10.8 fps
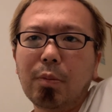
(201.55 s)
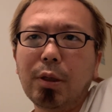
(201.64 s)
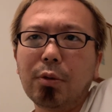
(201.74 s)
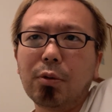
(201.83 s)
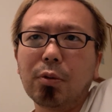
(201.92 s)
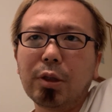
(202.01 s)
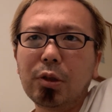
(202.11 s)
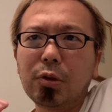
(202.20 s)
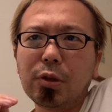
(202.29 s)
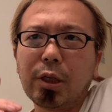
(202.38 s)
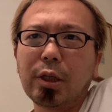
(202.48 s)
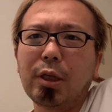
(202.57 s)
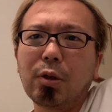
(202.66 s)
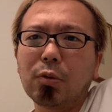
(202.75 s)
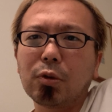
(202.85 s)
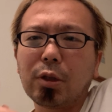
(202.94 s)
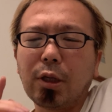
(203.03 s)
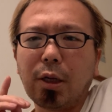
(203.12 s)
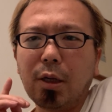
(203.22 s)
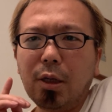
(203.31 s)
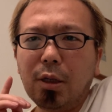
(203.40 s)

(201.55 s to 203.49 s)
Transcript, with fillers: ばれるのを技術だけでやろうとしたら